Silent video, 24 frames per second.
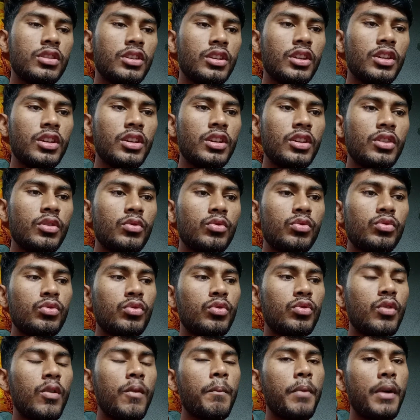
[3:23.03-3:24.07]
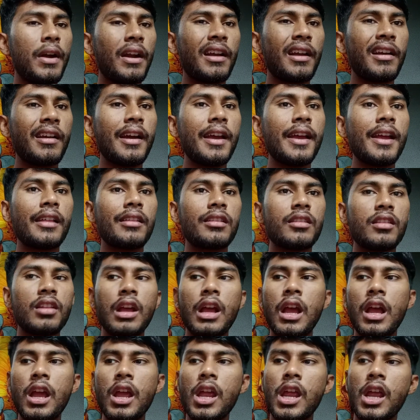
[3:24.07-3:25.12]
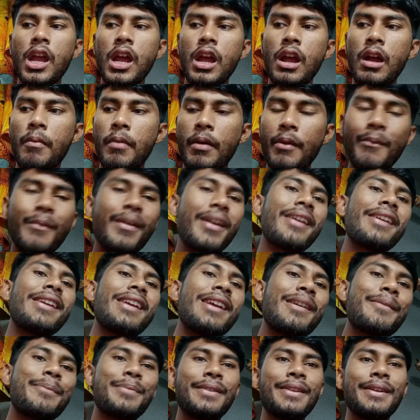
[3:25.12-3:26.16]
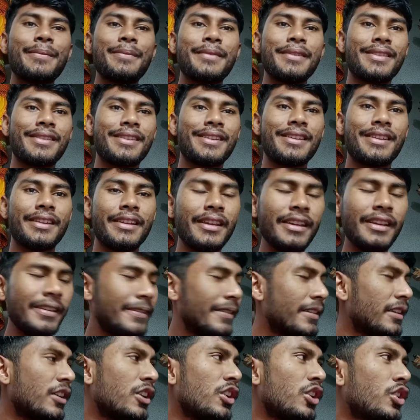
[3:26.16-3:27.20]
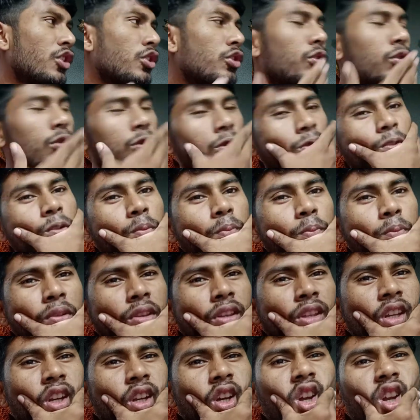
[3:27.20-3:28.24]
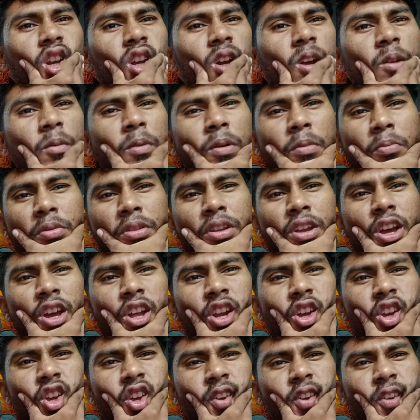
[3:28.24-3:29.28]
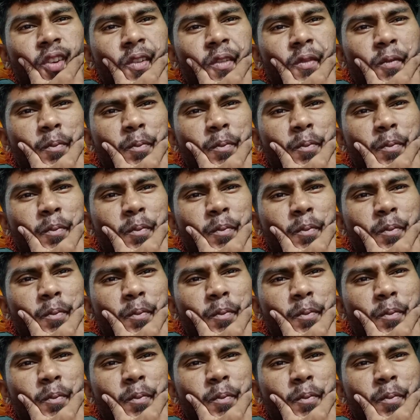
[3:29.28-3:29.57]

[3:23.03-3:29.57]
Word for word: थी उनको भड़काया था हमारे एक प्रिय मित्र ने तो उस मित्र का नाम हम क्या रखेंगे